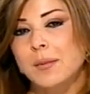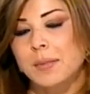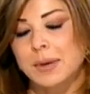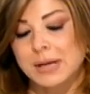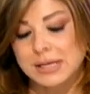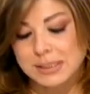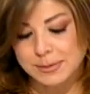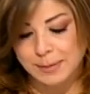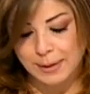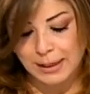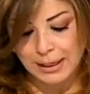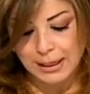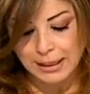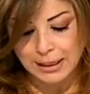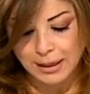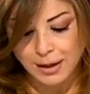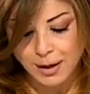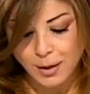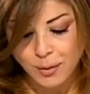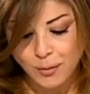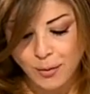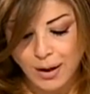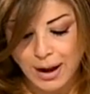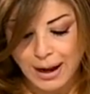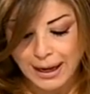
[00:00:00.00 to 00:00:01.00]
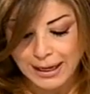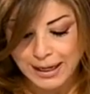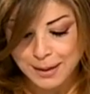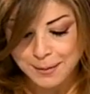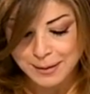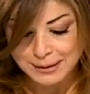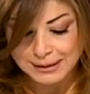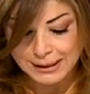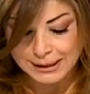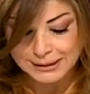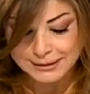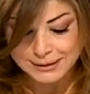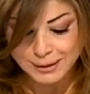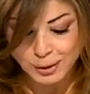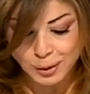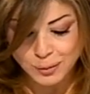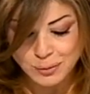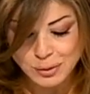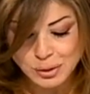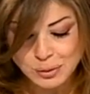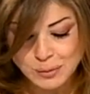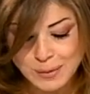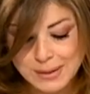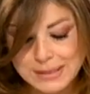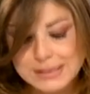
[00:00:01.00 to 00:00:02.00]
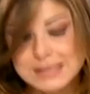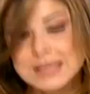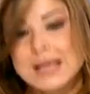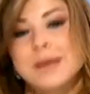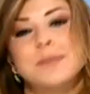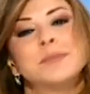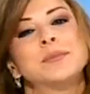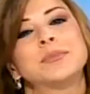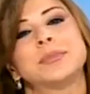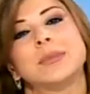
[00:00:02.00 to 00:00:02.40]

بالنسبه لها وعلمتها كثير ومش بس